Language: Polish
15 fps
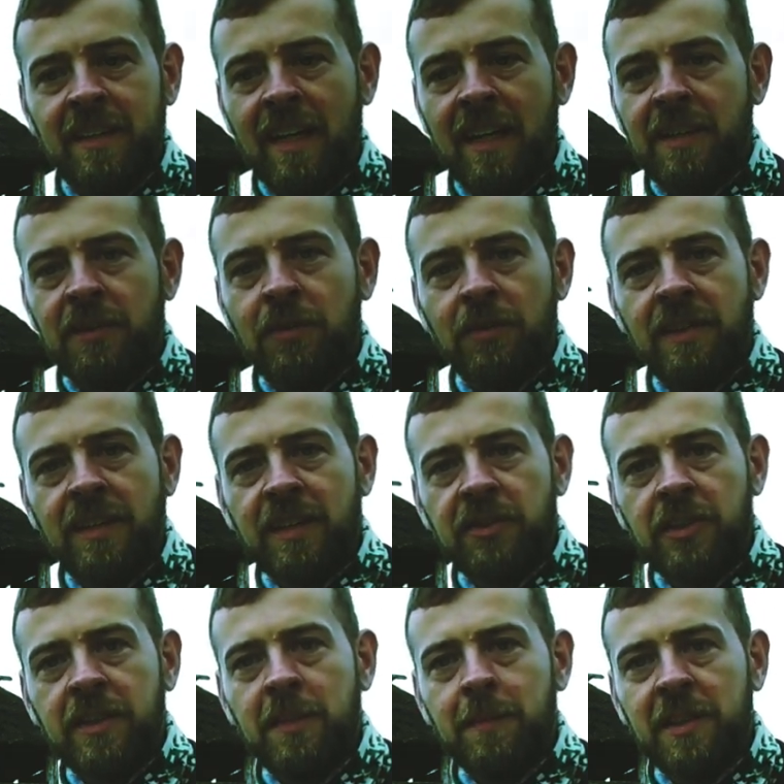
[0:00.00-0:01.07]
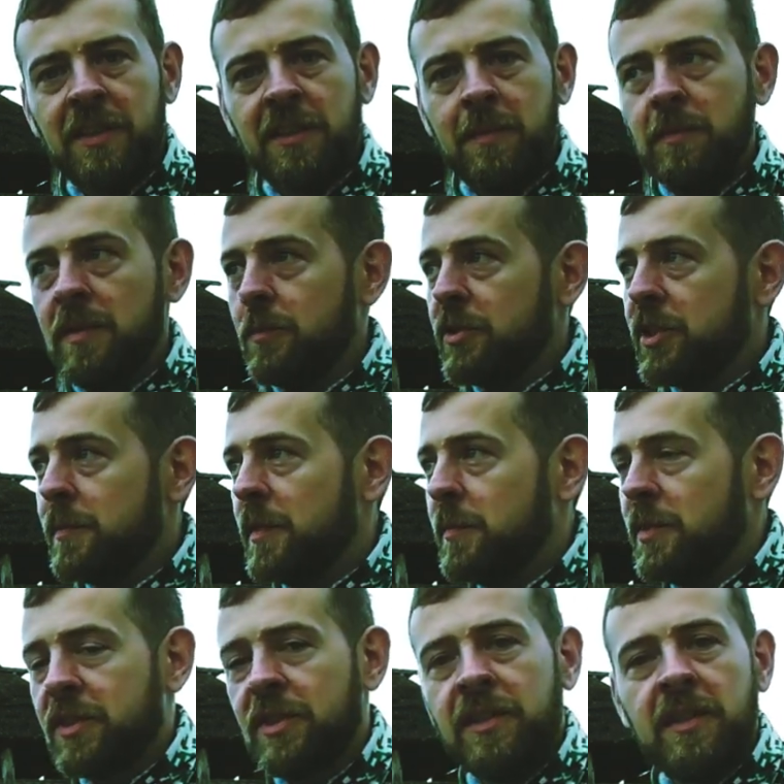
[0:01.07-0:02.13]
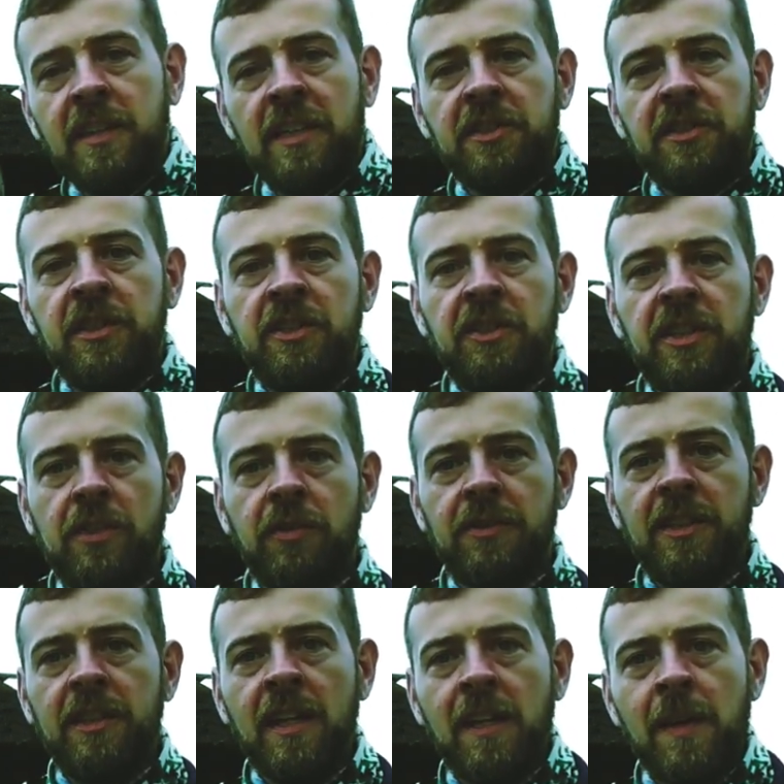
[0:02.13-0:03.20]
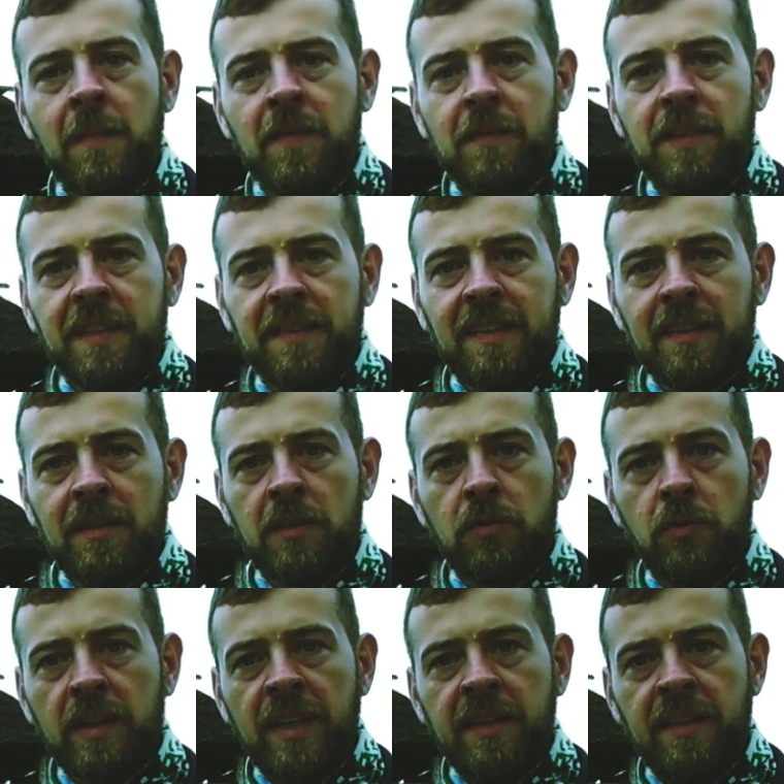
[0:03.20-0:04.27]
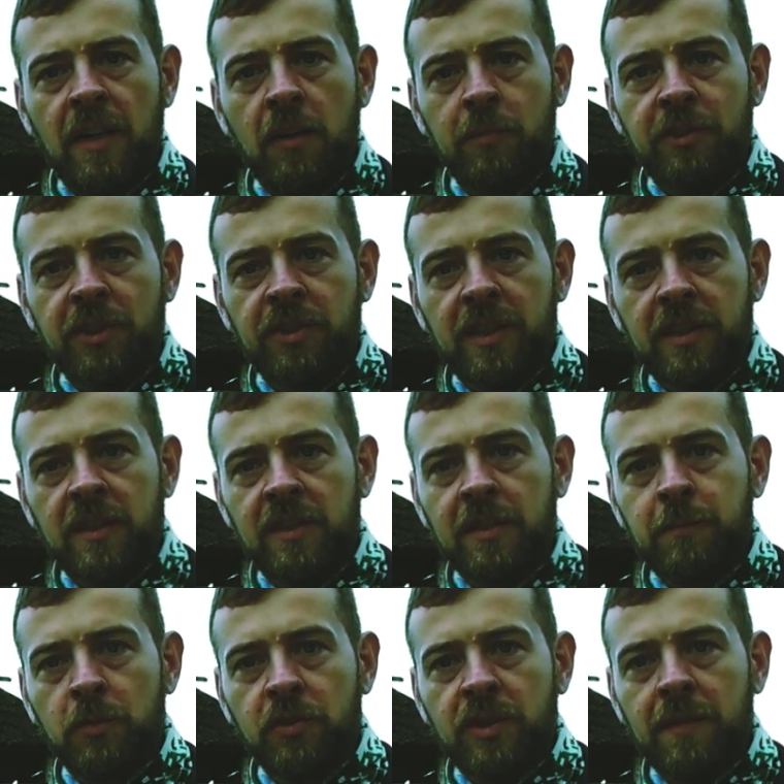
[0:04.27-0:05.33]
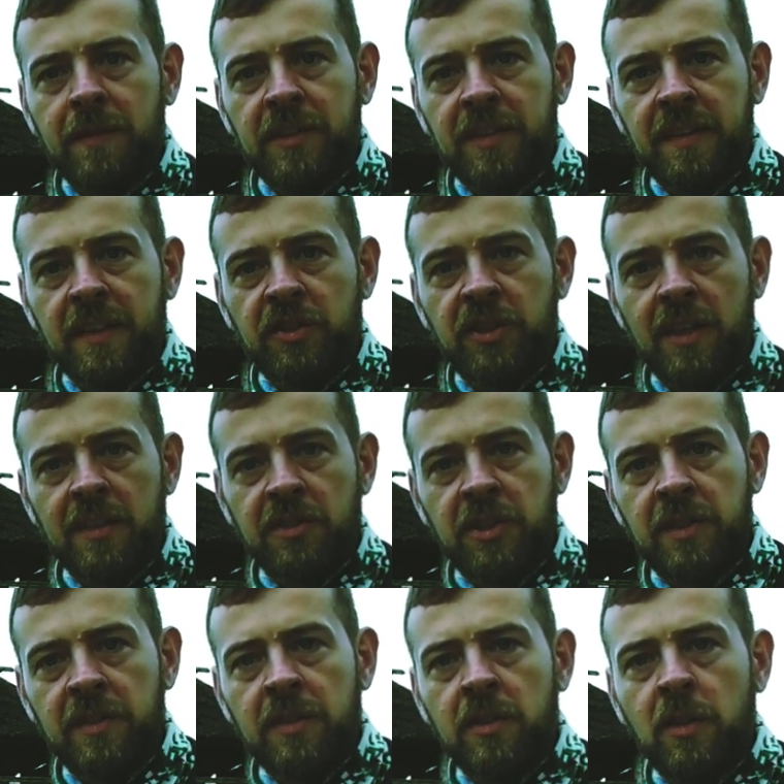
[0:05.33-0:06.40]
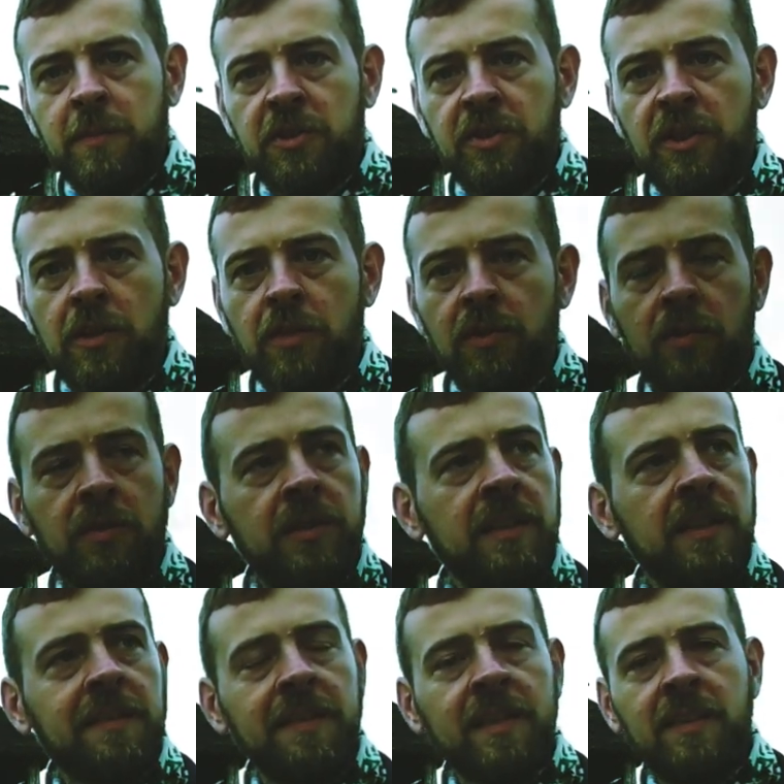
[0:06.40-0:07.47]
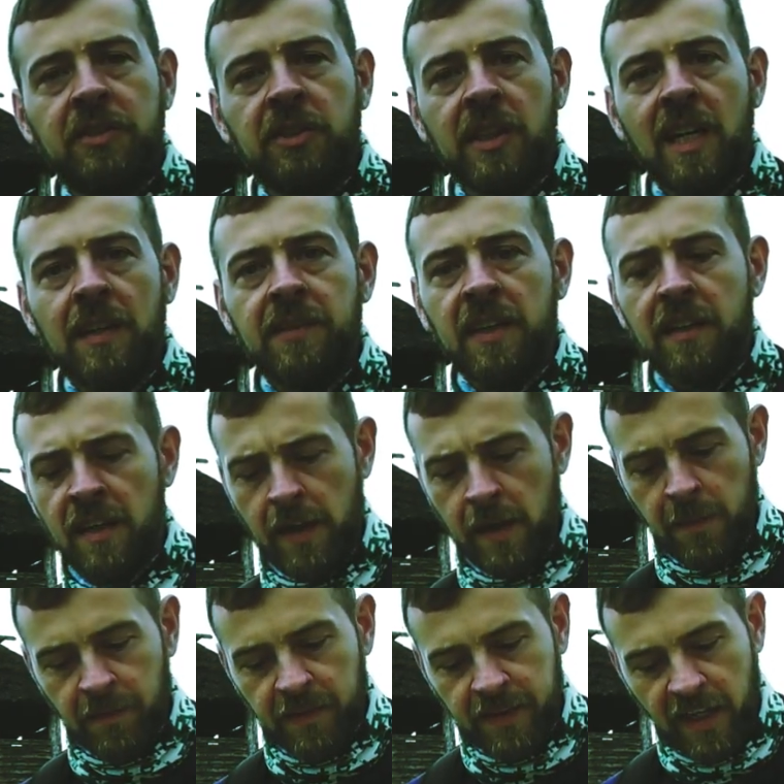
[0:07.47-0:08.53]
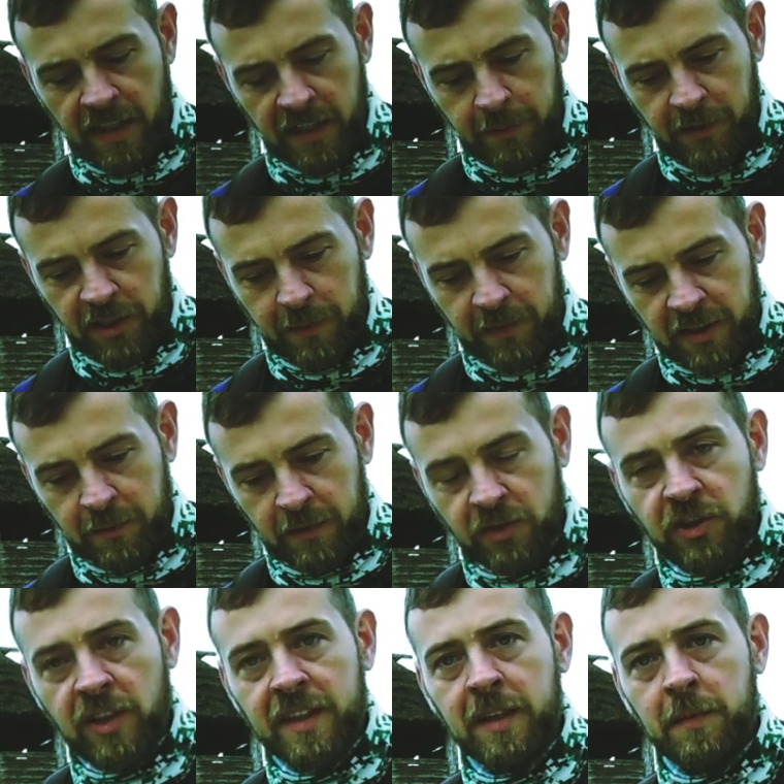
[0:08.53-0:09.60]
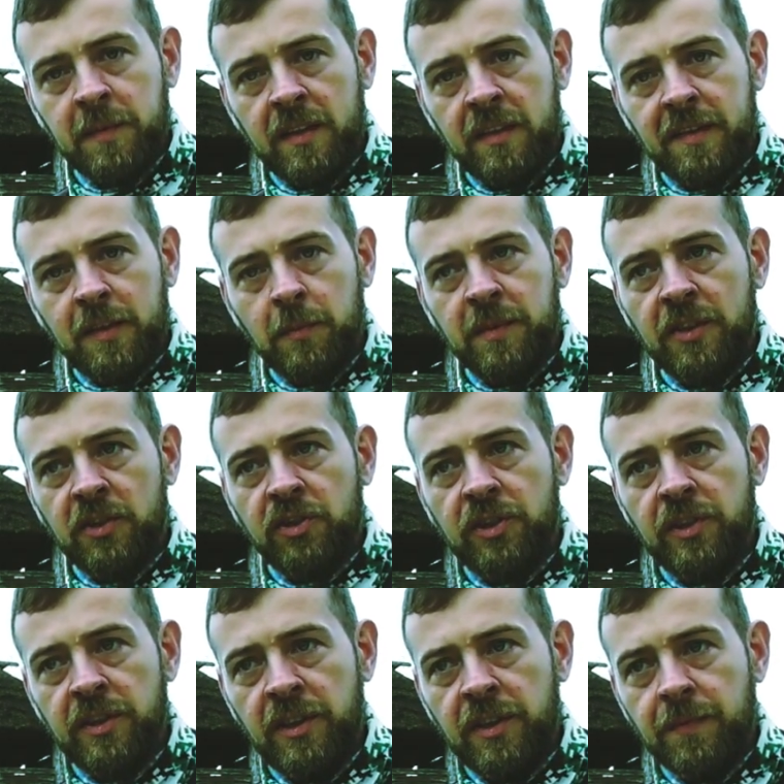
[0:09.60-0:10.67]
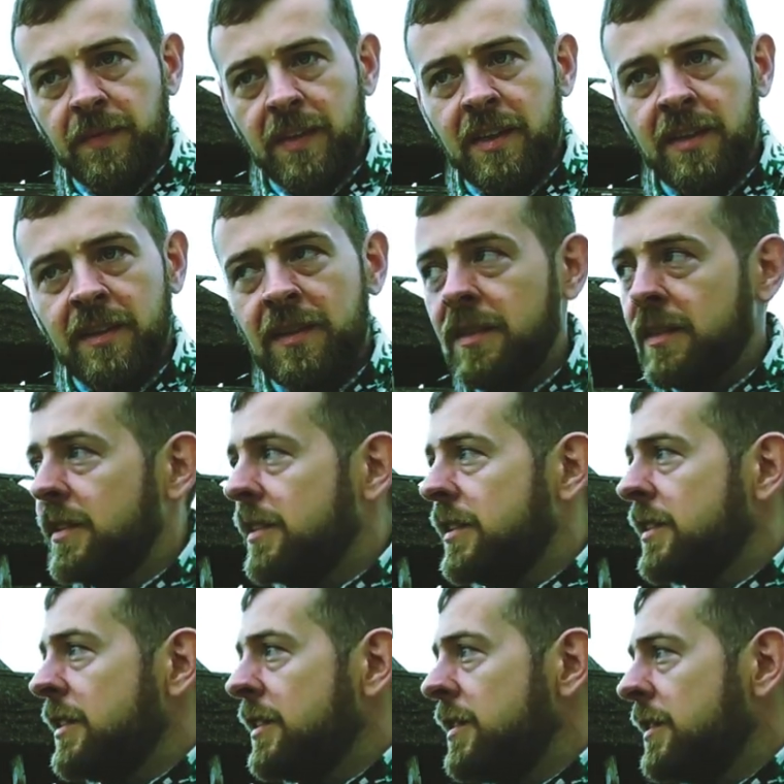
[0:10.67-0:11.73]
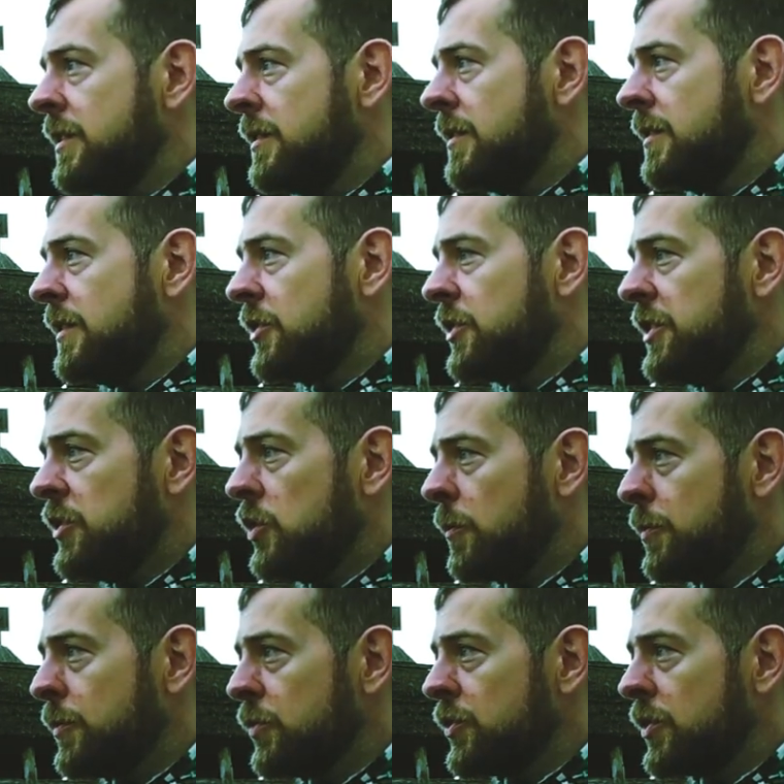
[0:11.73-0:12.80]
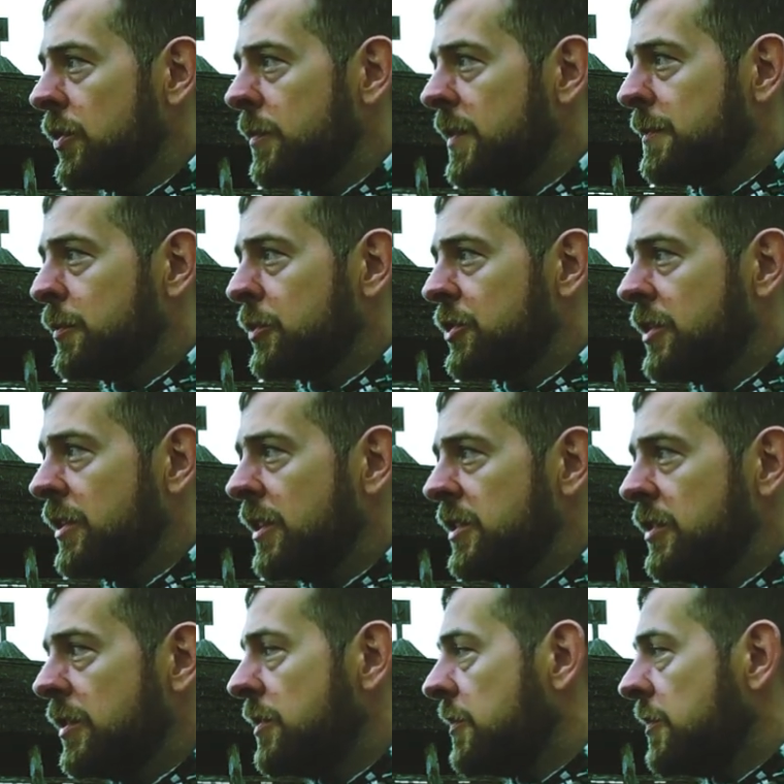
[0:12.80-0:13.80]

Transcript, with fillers: ale to nie nasze klimaty, my musimy być leśni i zieloni, więc tutaj na obrzeżach Pruszcza właśnie zaczyna się robić zielono i jest ciekawie. Dalej będziemy tym szlakiem sobie szli i jeżeli idzie o Pruszcz, to bezpośrednio